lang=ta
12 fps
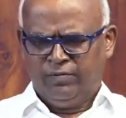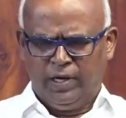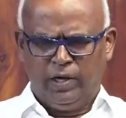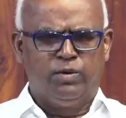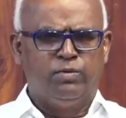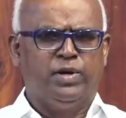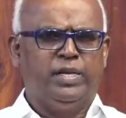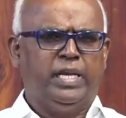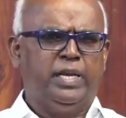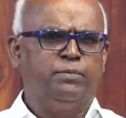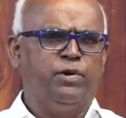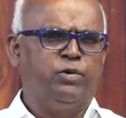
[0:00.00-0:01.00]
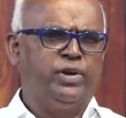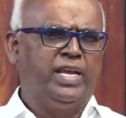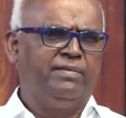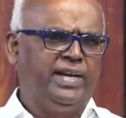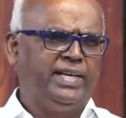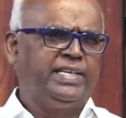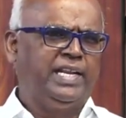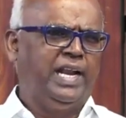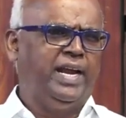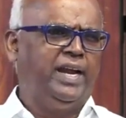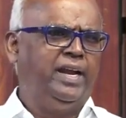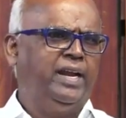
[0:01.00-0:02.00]
பிலோமோன் என்பவருடைய
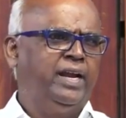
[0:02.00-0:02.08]
வீட்டிலே